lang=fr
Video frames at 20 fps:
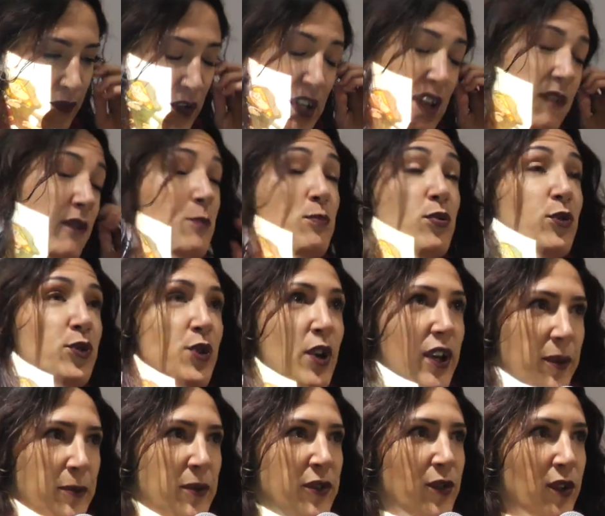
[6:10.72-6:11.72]
il y avait
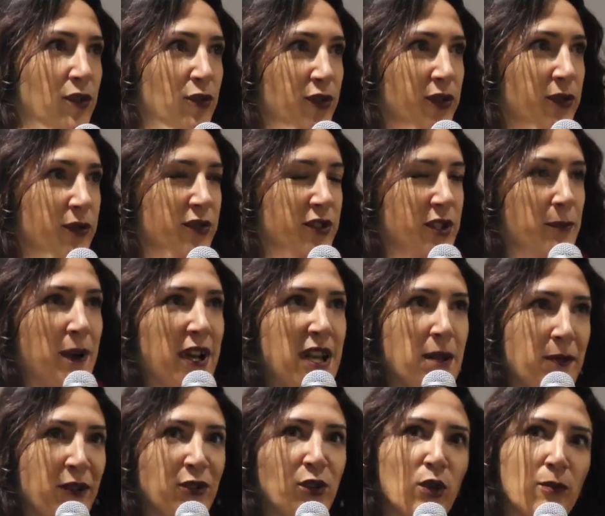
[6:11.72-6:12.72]
plusieurs épisodes, je n'ai pas
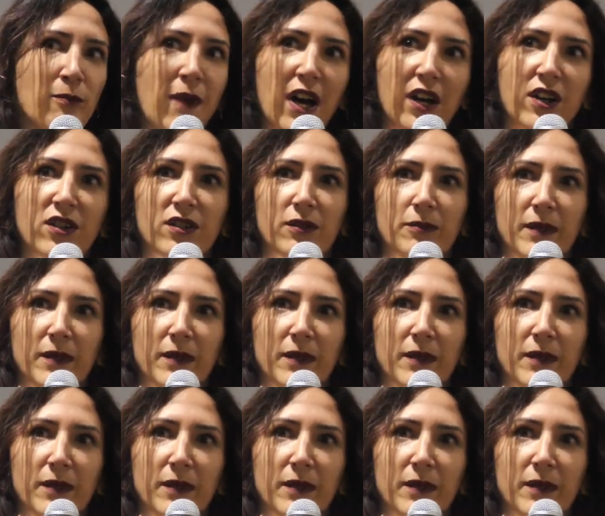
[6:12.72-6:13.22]
l'épisode marquant,